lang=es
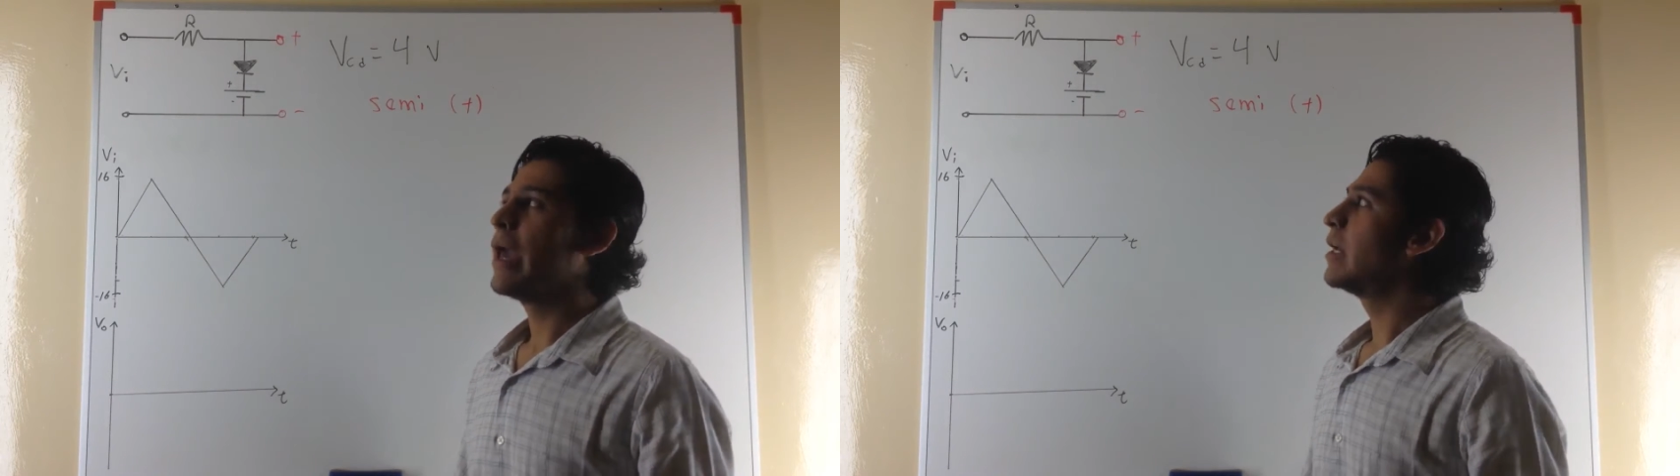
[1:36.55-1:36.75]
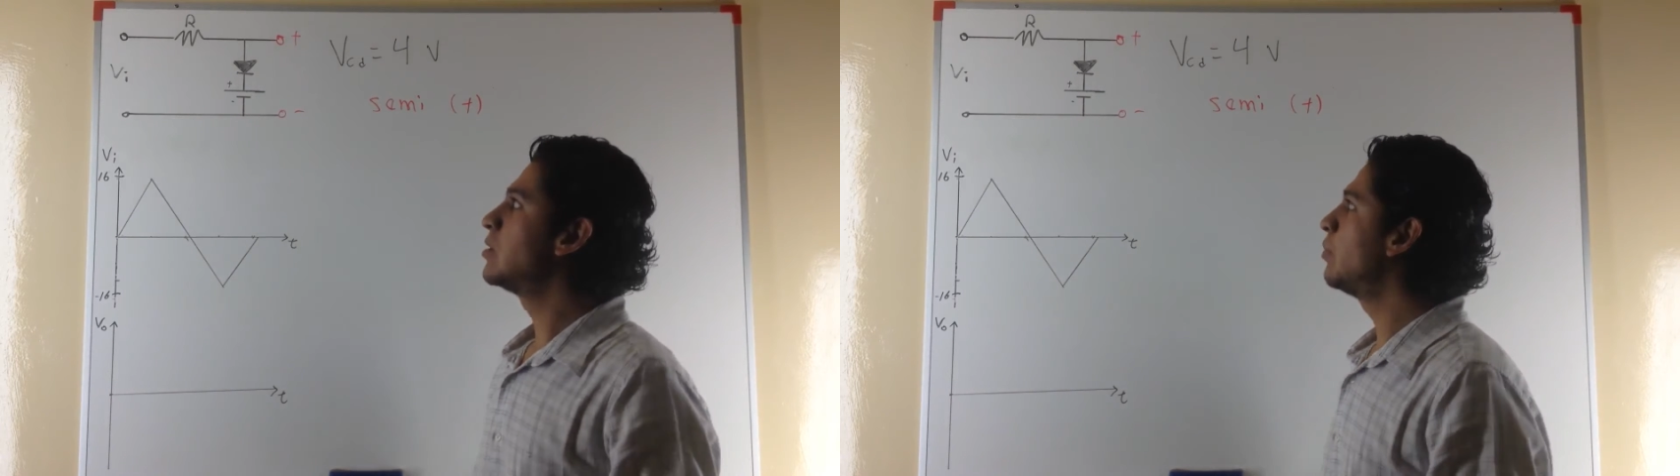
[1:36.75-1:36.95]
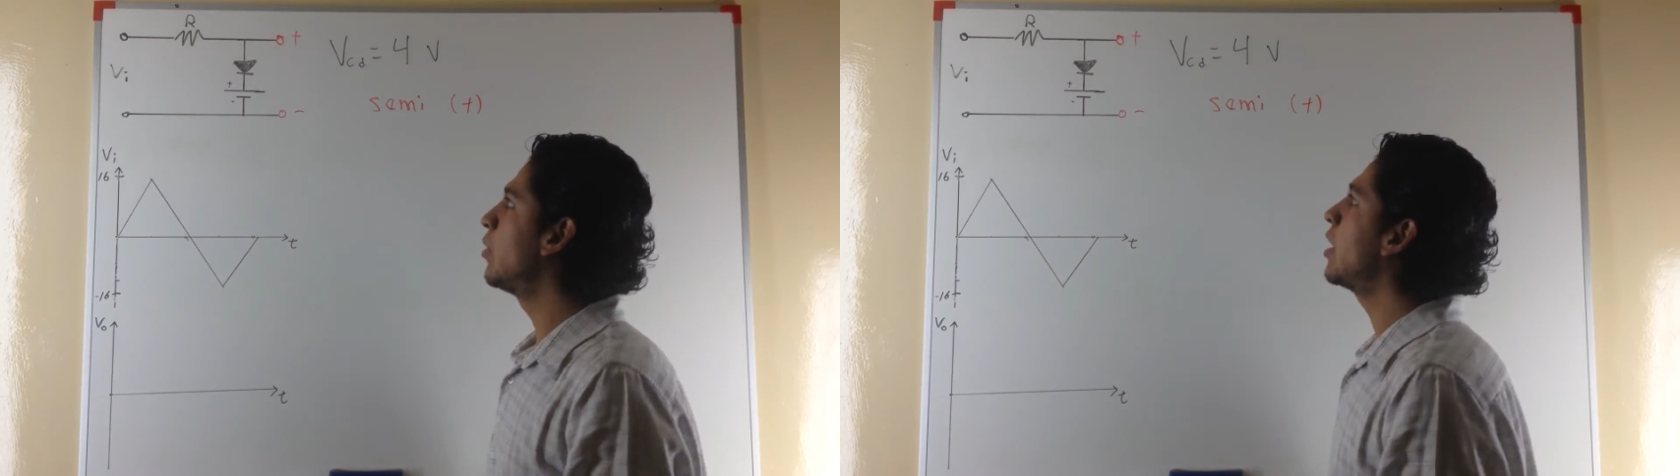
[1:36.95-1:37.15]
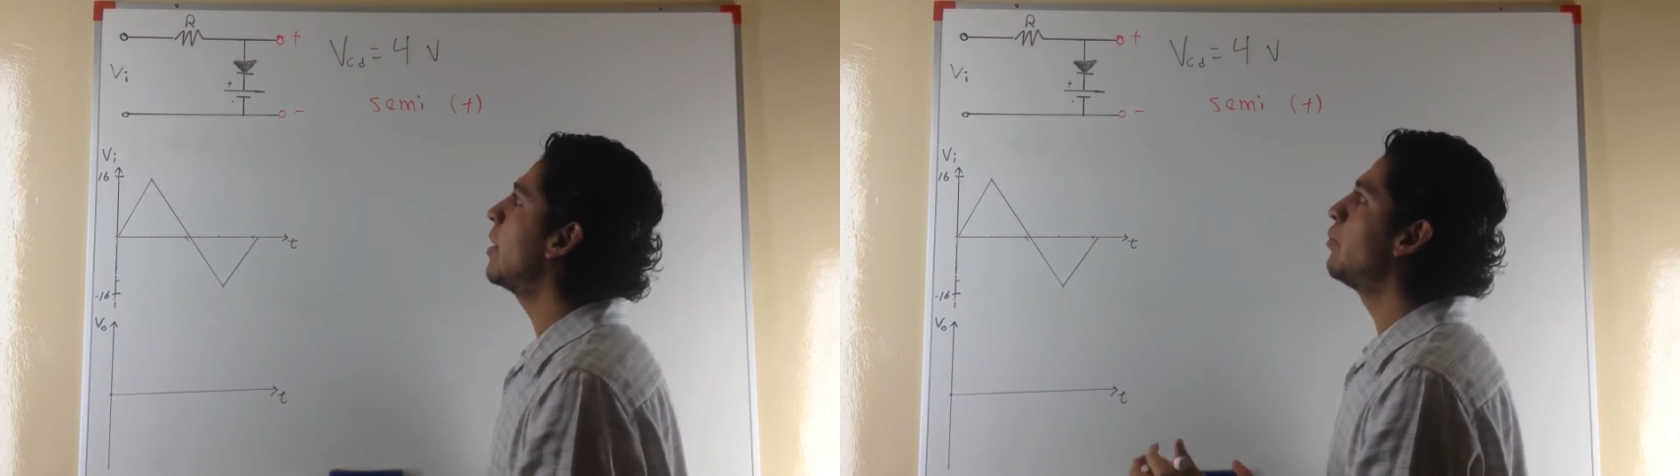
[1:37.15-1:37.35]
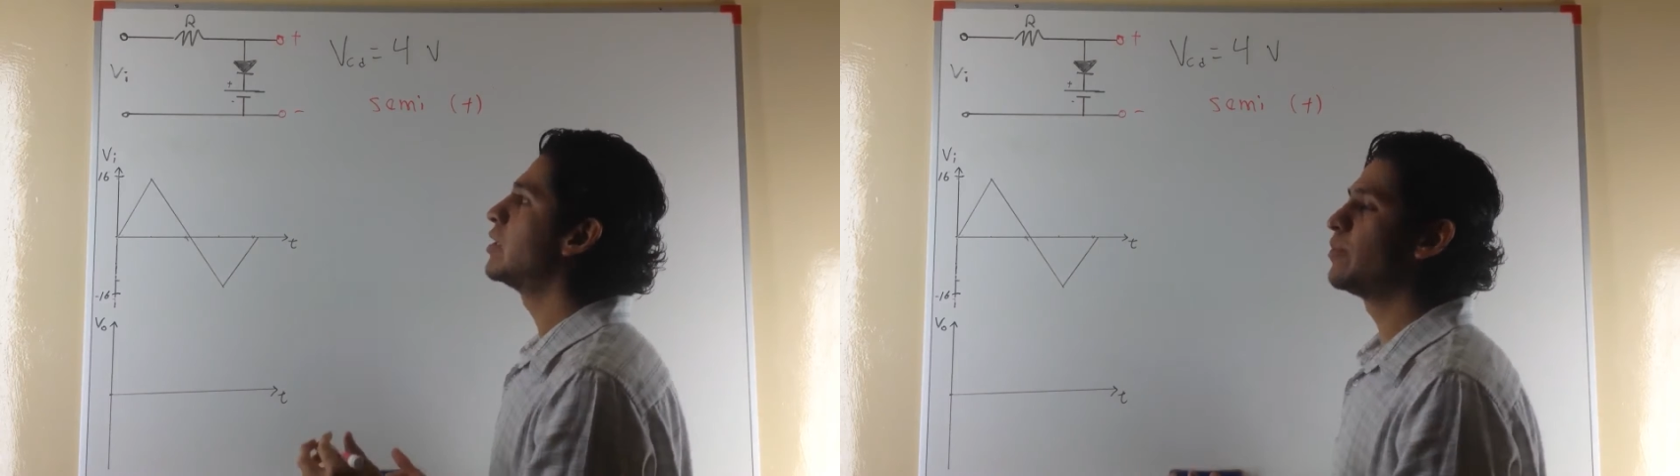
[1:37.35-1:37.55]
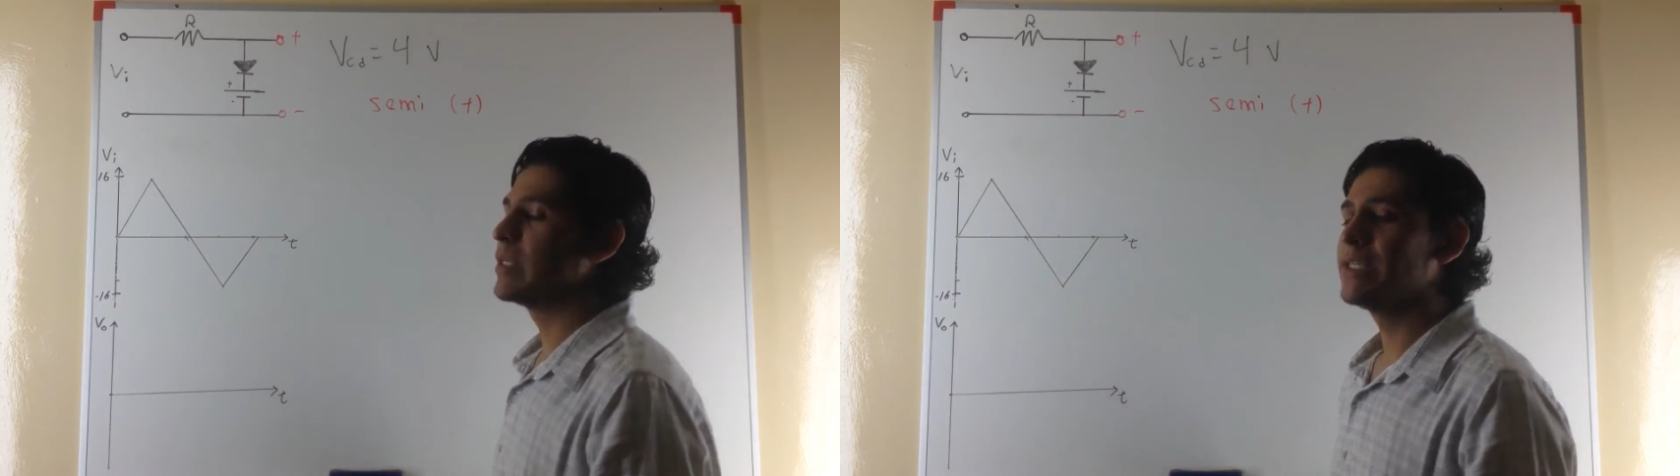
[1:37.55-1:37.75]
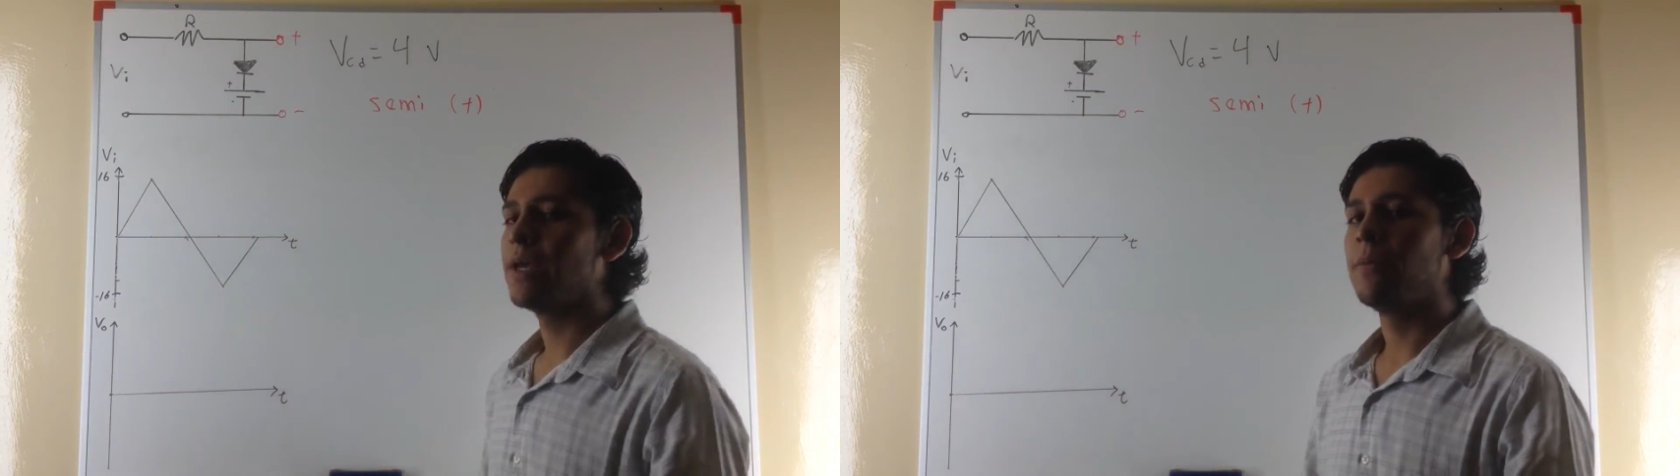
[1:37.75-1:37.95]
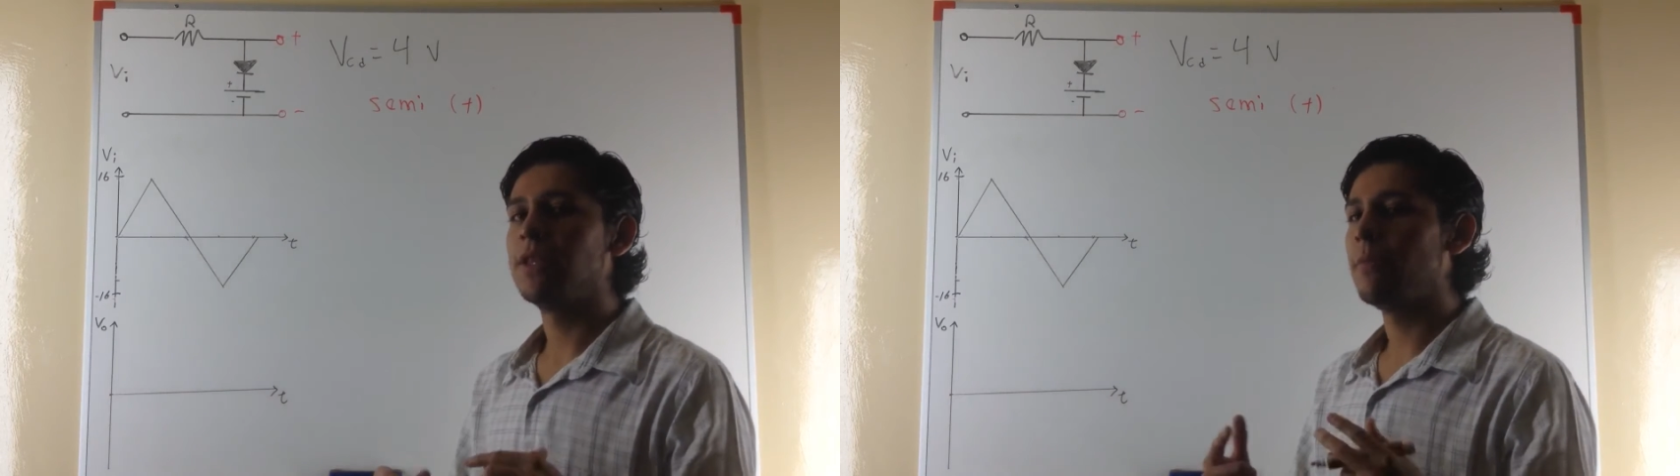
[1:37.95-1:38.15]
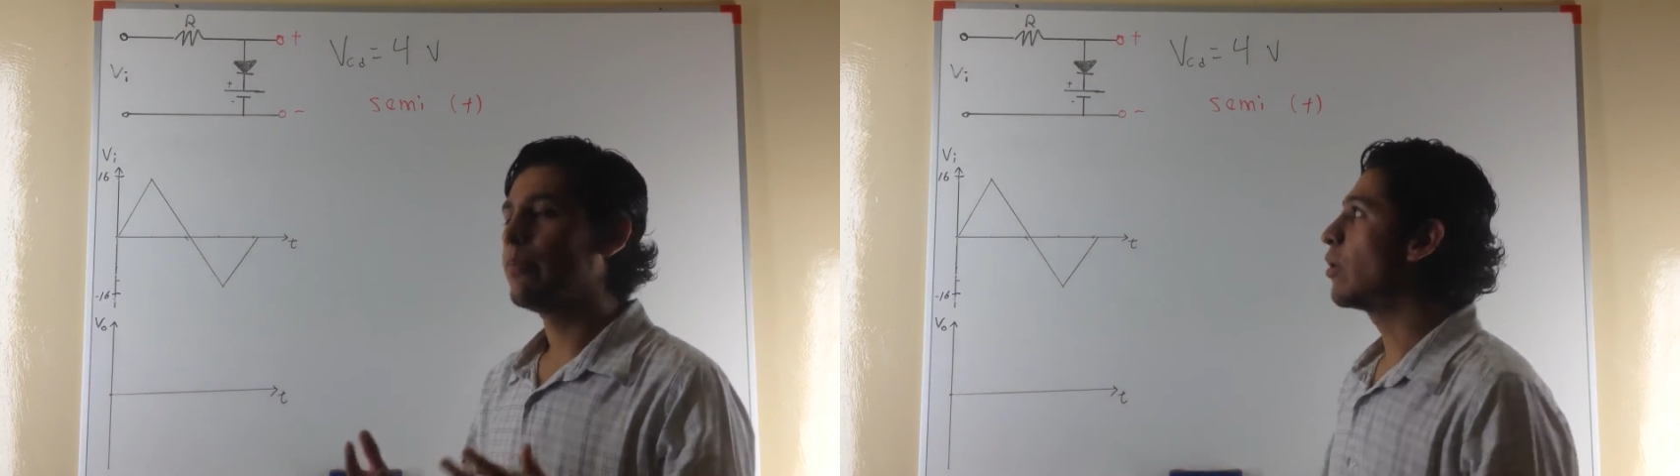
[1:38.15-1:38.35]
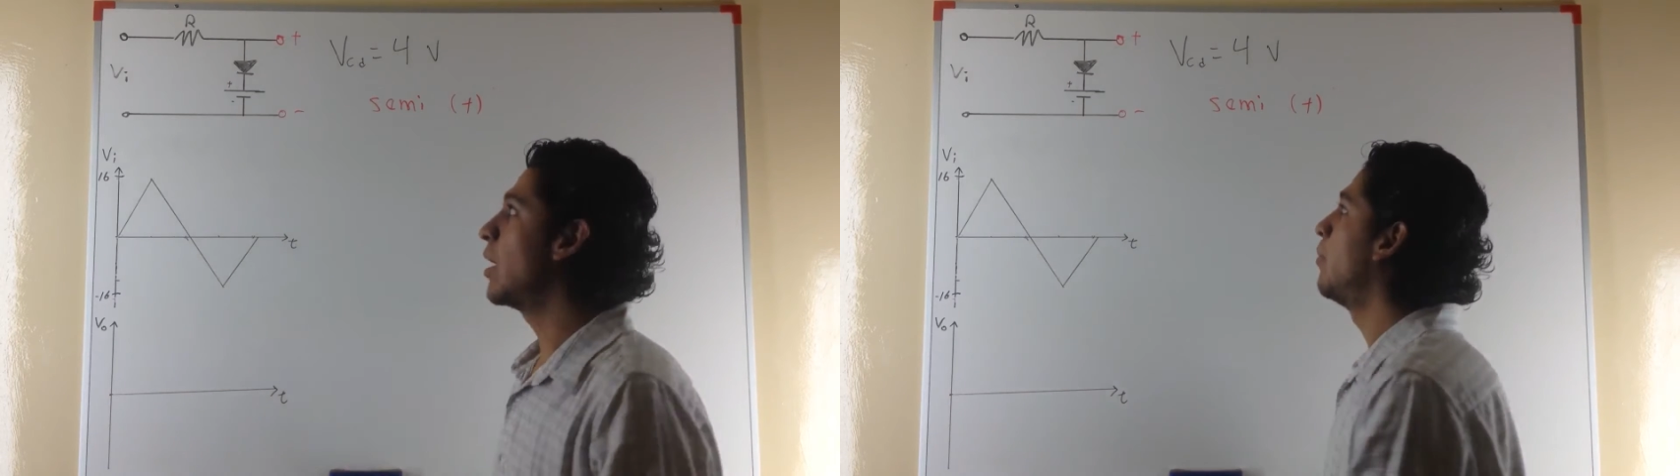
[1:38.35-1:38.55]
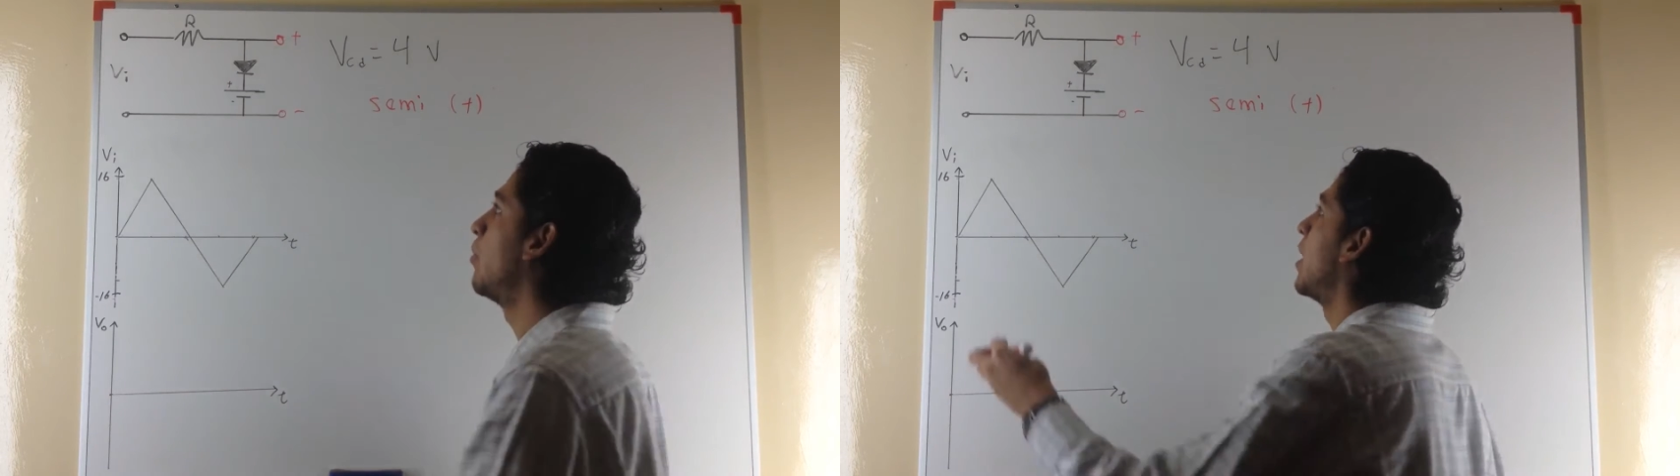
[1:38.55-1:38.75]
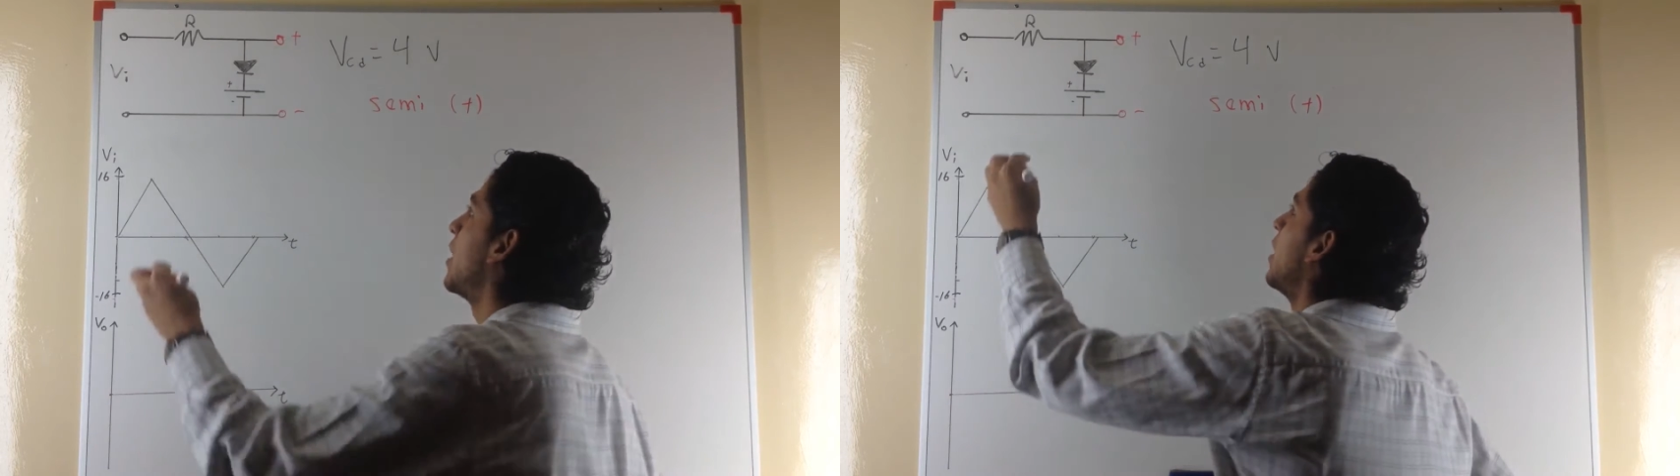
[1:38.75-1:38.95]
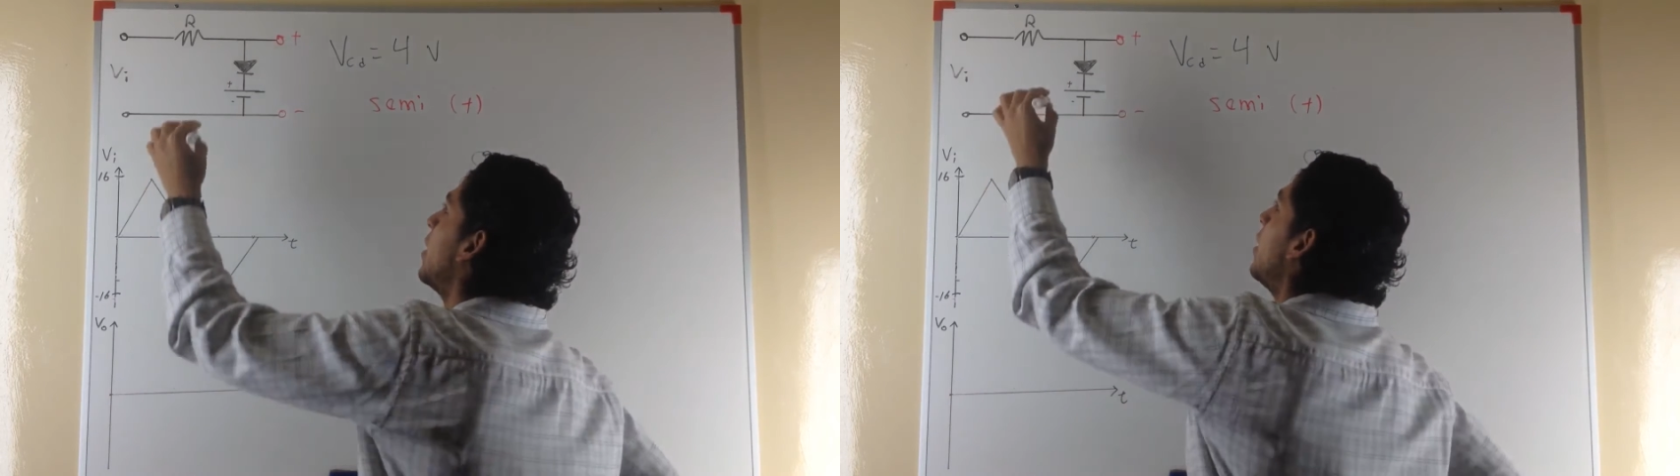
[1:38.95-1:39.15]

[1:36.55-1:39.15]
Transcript: ¿Eso por qué? Pues precisamente por la polaridad